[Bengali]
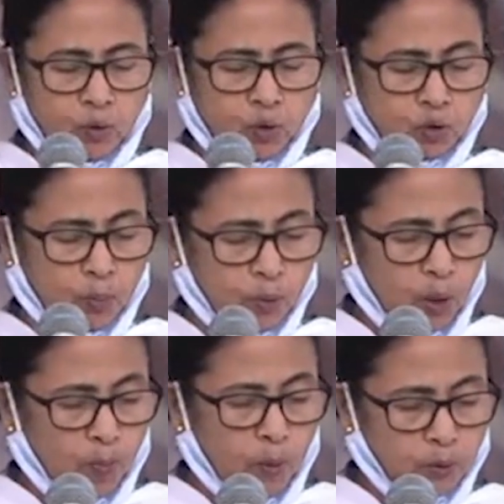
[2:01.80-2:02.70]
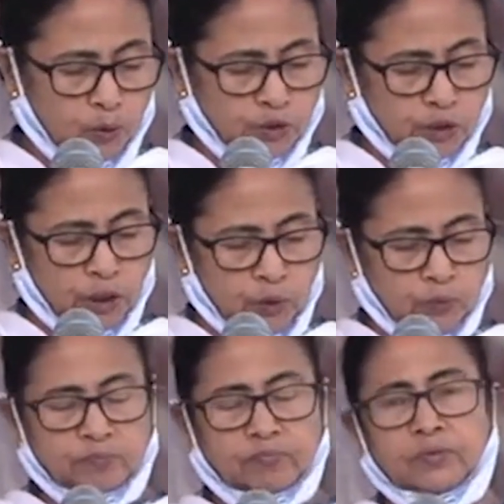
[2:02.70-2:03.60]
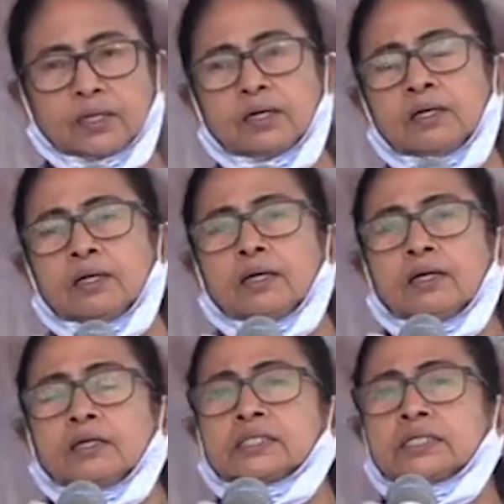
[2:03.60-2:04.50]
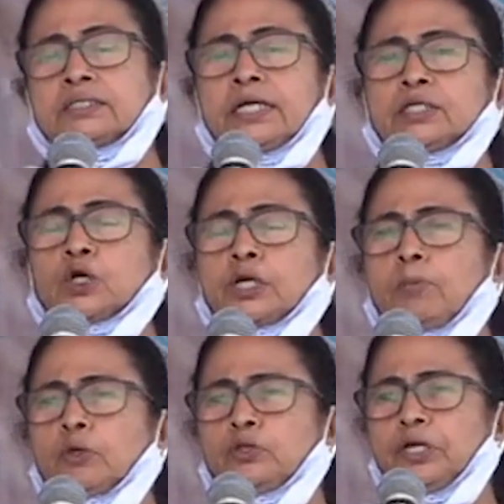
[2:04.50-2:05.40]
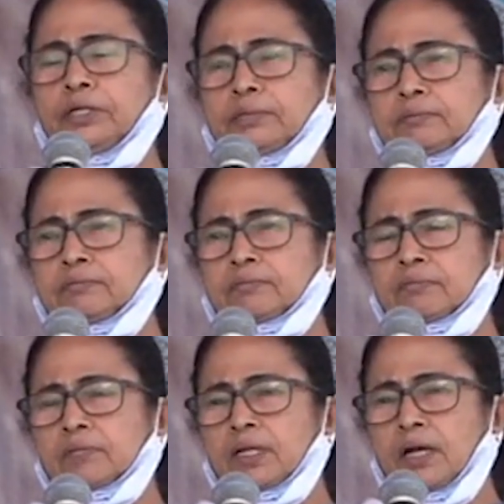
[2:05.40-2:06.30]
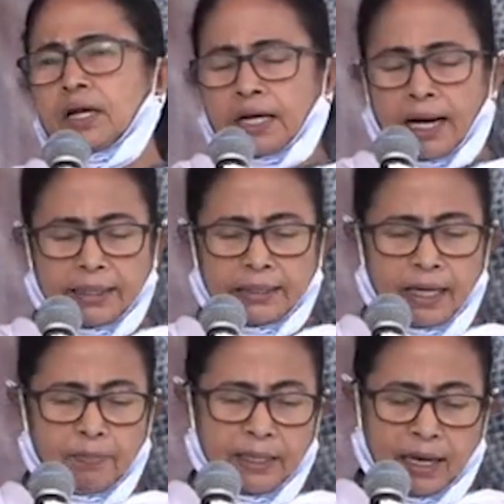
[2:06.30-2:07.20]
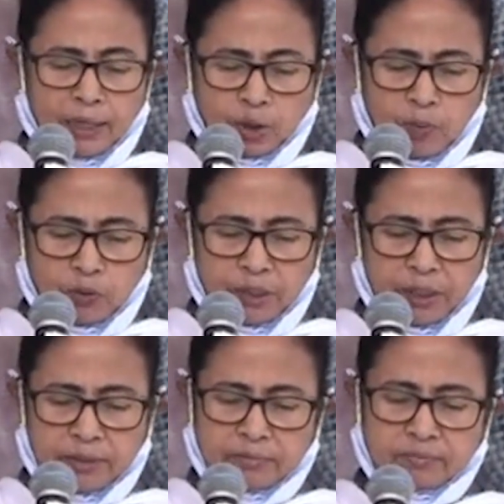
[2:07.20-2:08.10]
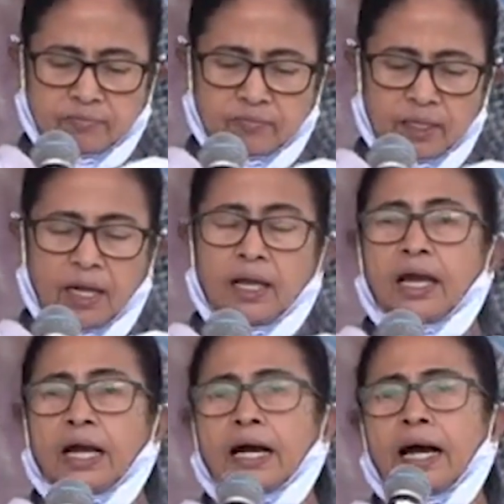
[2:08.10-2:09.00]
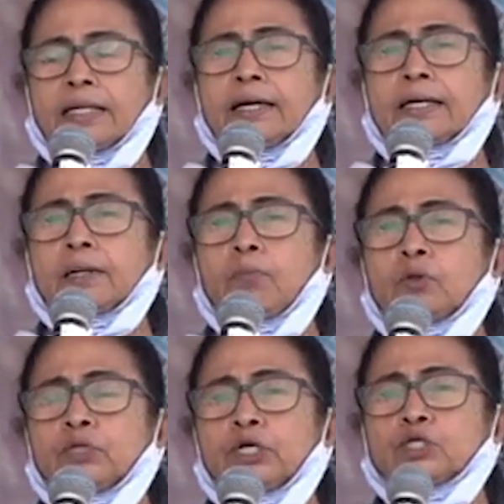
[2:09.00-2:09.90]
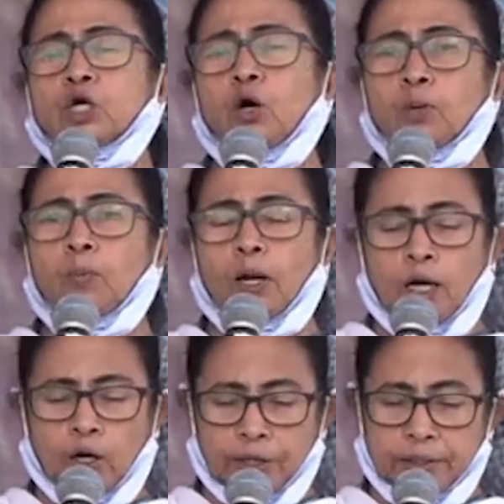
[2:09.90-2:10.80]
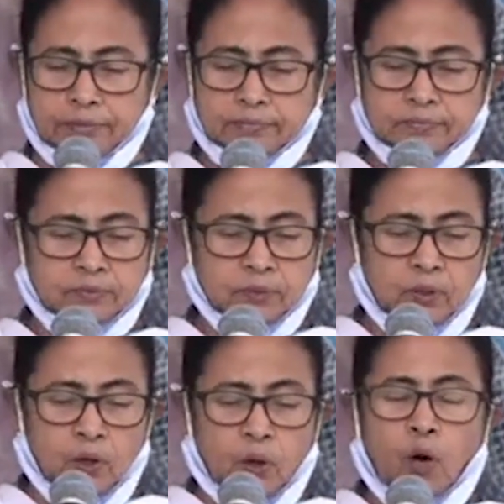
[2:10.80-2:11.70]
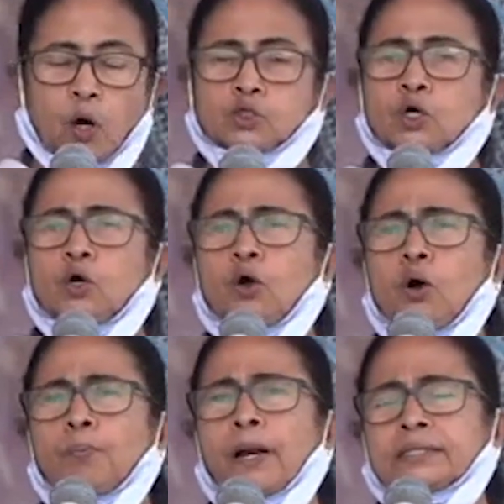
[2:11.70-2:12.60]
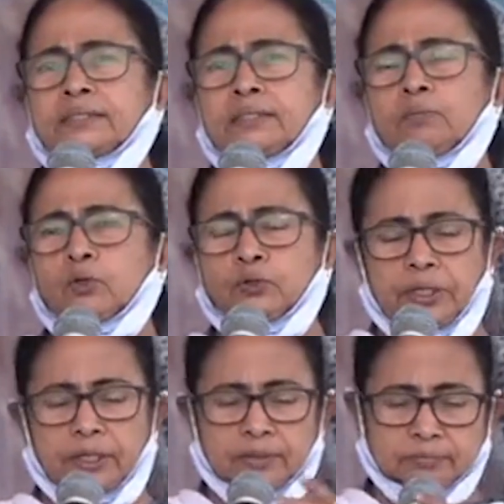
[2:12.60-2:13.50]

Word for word: গুরুত্বপূর্ণ বন্দর ছিল সিদ্ধেশ্বরী মন্দির কালনার বিখ্যাত মন্দির কালনাকে মন্দির শহর বলা হয় অসংখ্য প্রাচীন মন্দির